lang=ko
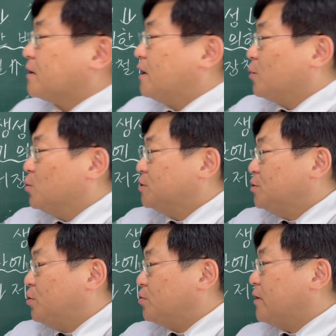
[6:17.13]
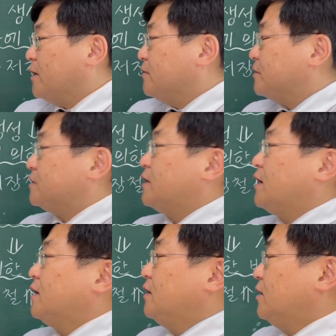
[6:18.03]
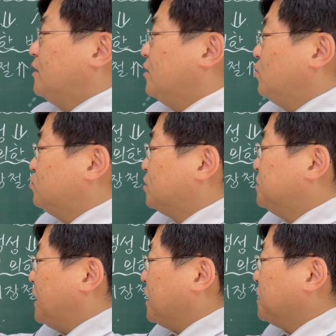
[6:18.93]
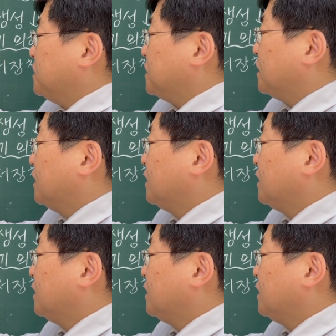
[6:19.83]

하고 치료를 할 것이냐. 우선 당연히